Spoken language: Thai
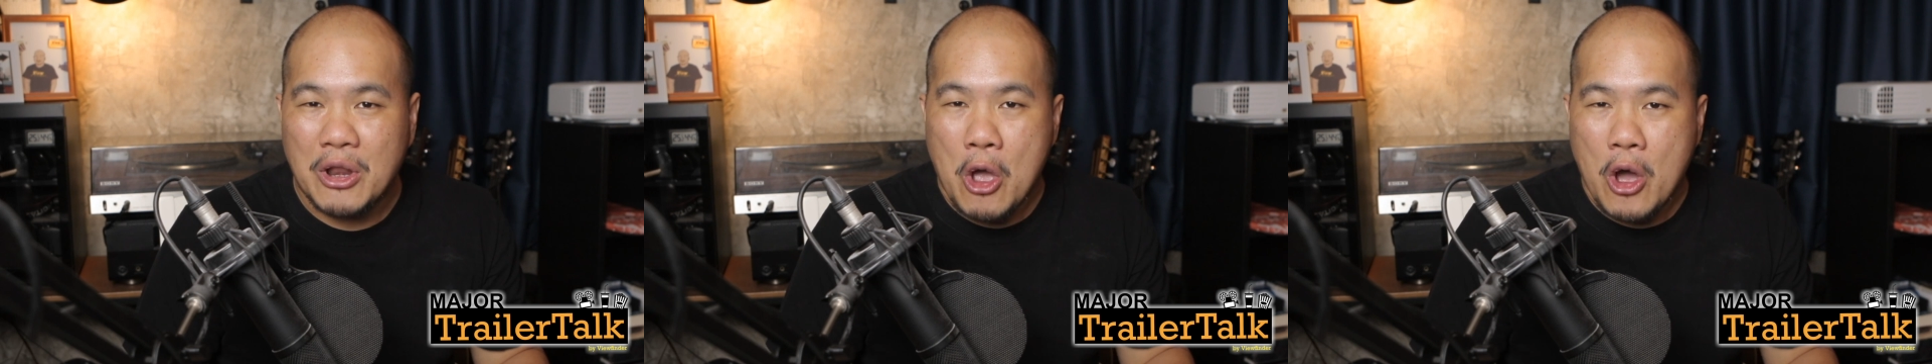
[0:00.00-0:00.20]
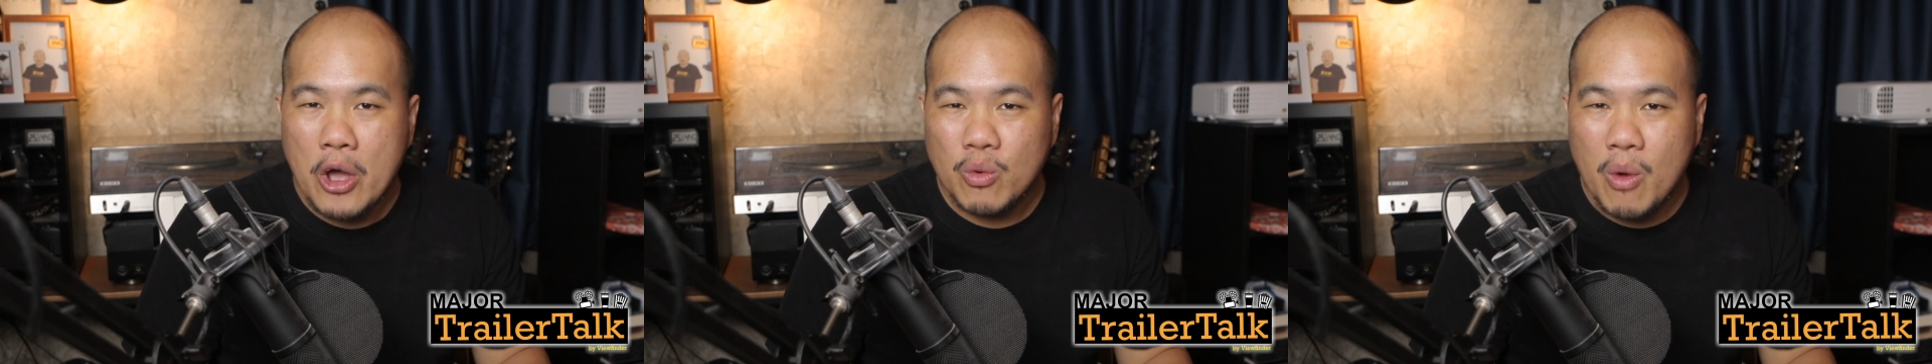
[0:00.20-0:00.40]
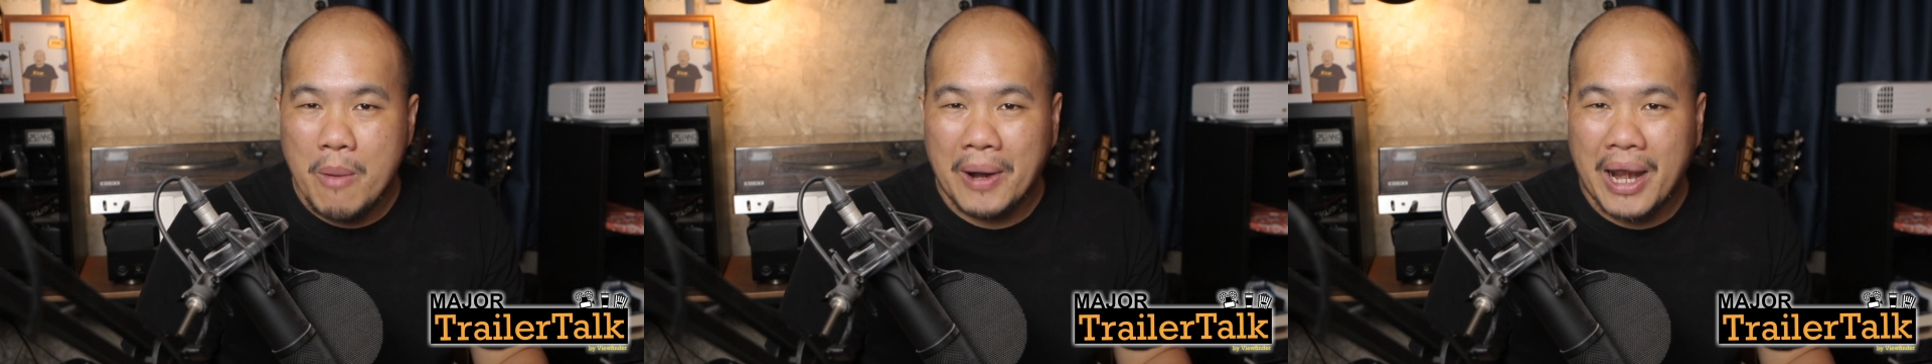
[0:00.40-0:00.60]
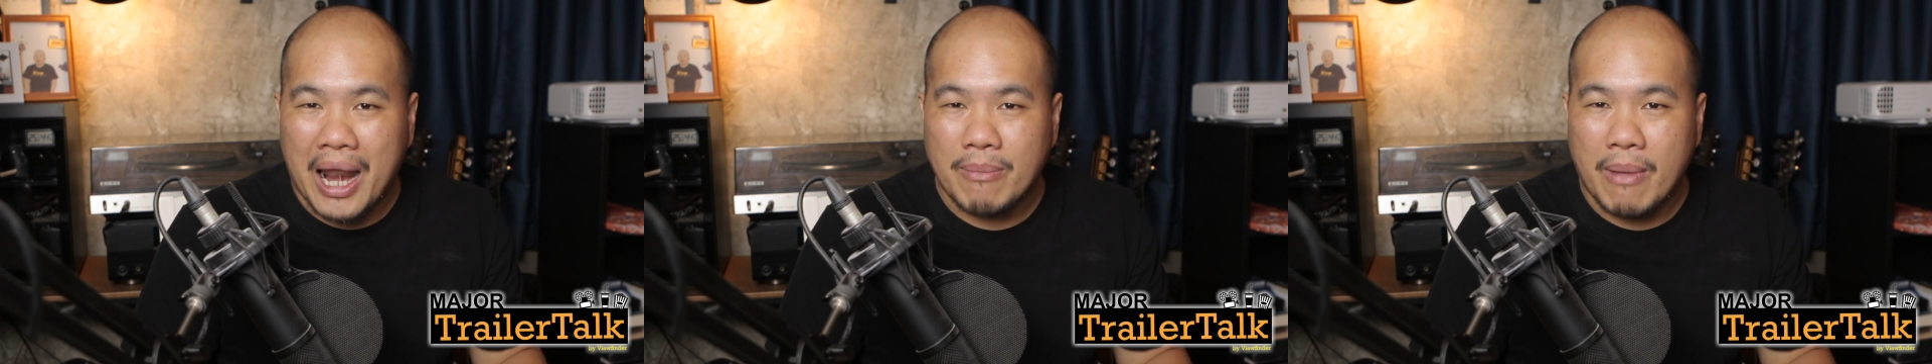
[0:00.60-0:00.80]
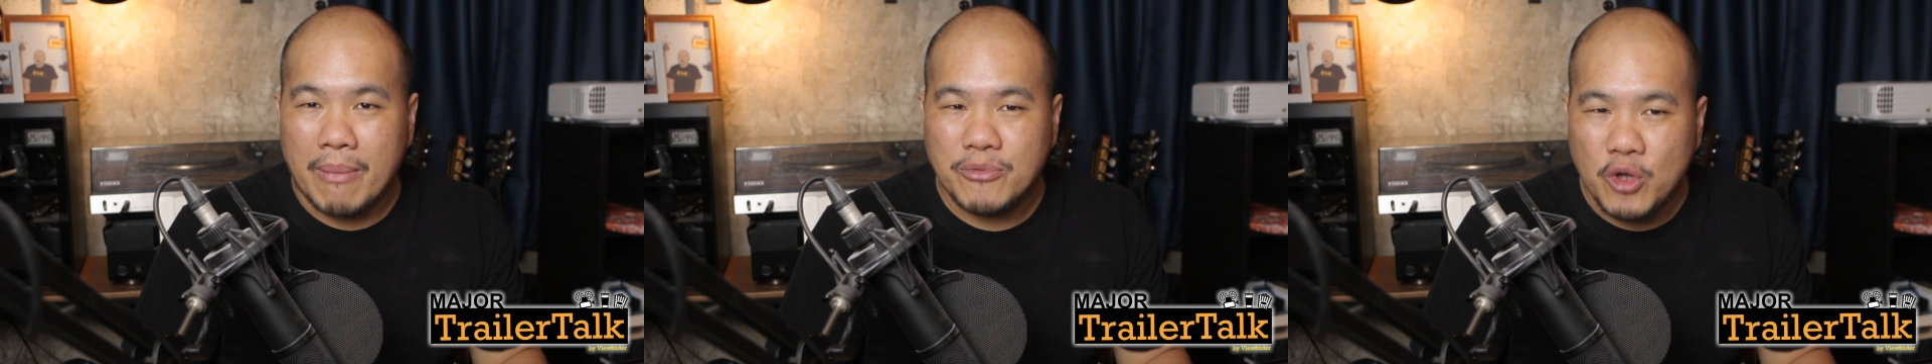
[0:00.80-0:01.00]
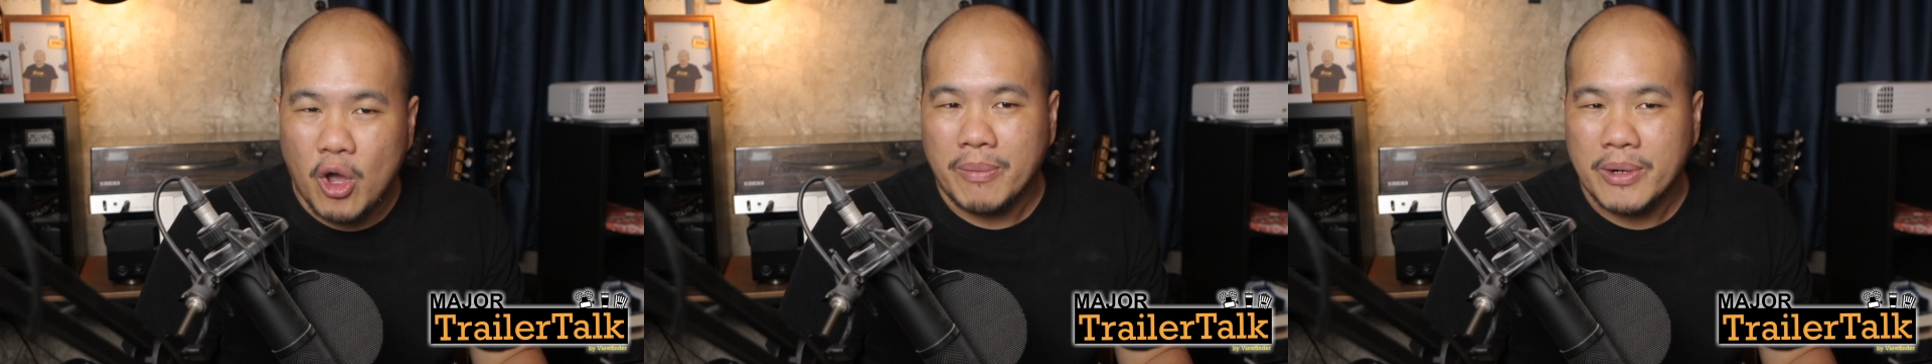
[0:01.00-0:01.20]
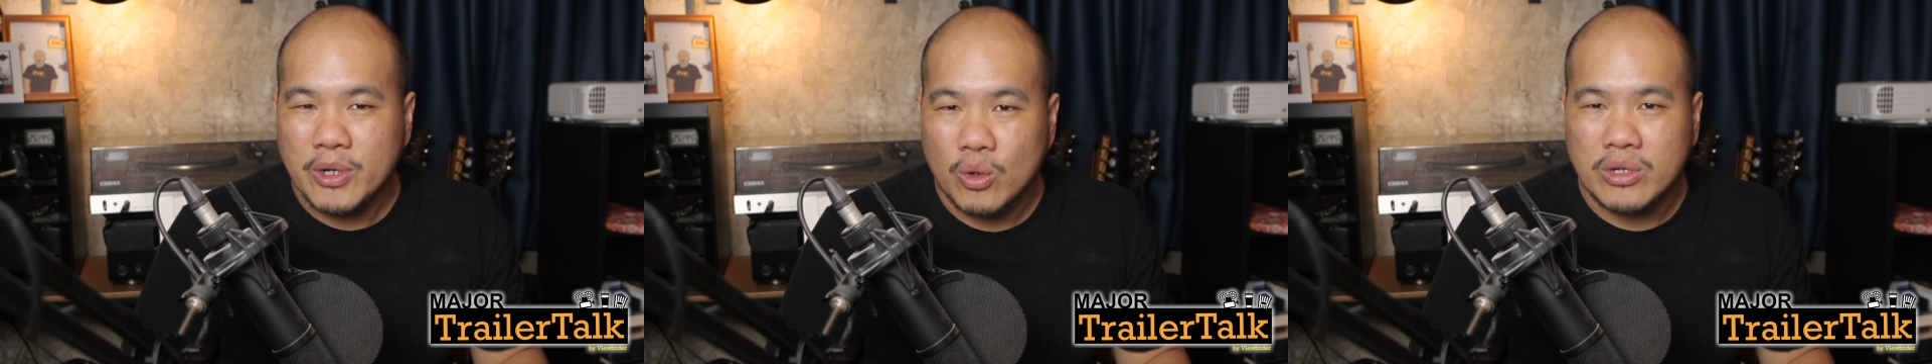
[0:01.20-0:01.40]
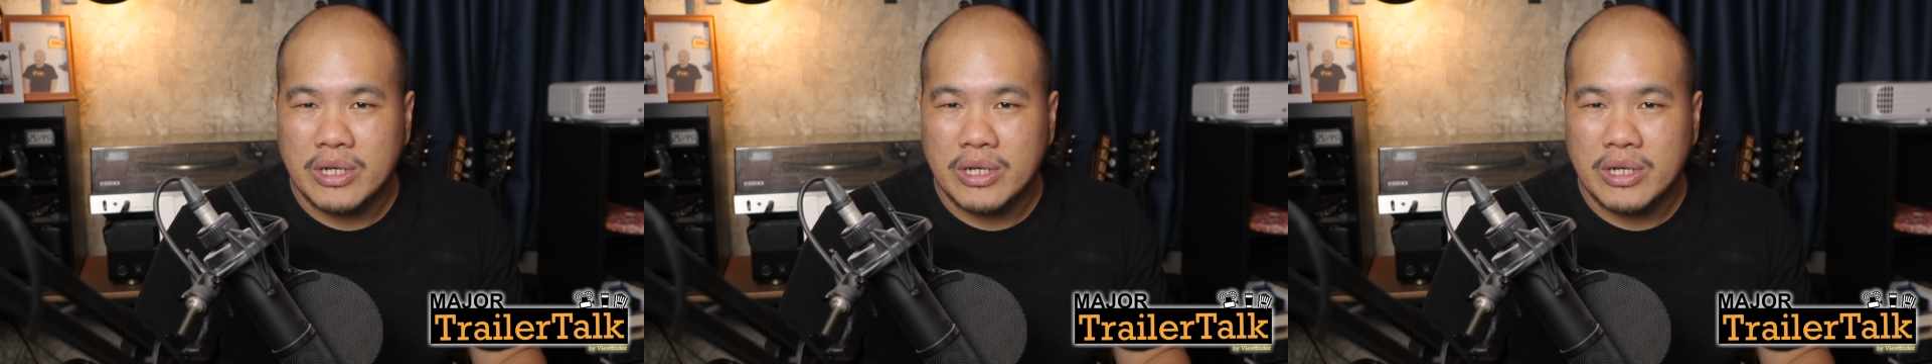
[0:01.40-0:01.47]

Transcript: หรือว่าพลังแบบยอดมนุษย์ค